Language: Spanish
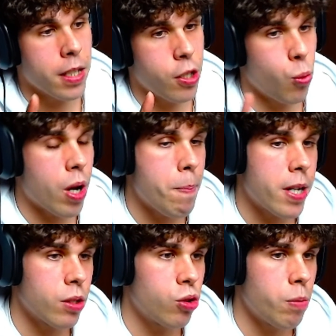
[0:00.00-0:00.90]
si duran
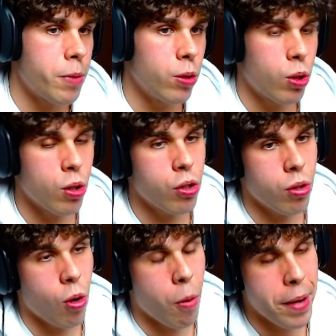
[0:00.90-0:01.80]
más de 8
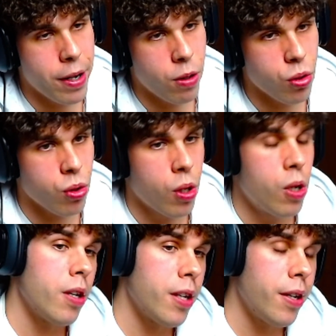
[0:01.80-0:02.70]
minutos o menos,
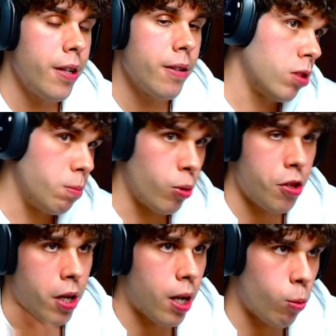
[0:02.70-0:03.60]
y si
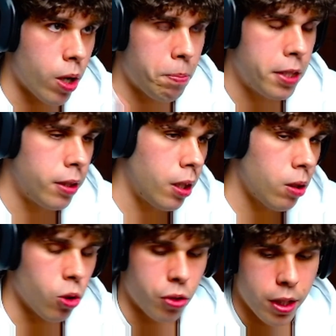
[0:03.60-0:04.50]
puede llegar a durar
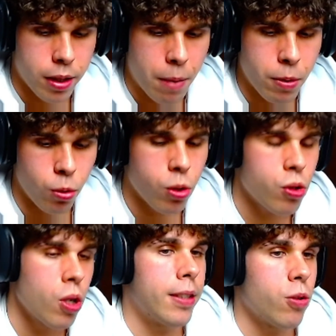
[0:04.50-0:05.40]
20 o 30
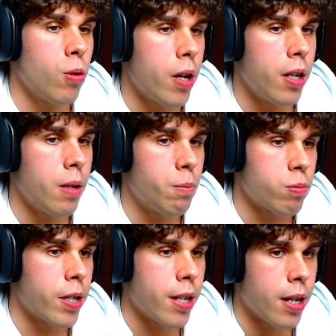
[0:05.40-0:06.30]
minutos, que eso eh,
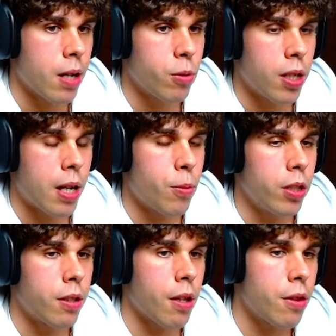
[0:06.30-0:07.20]
pues varía la
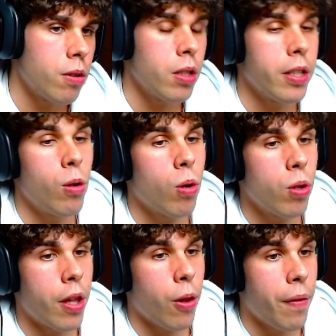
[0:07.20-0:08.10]
monetización y
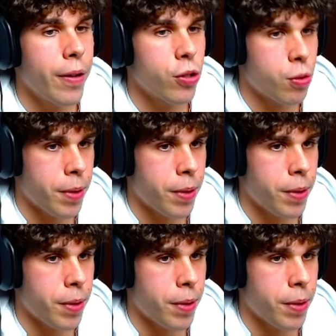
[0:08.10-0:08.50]
luego de dónde os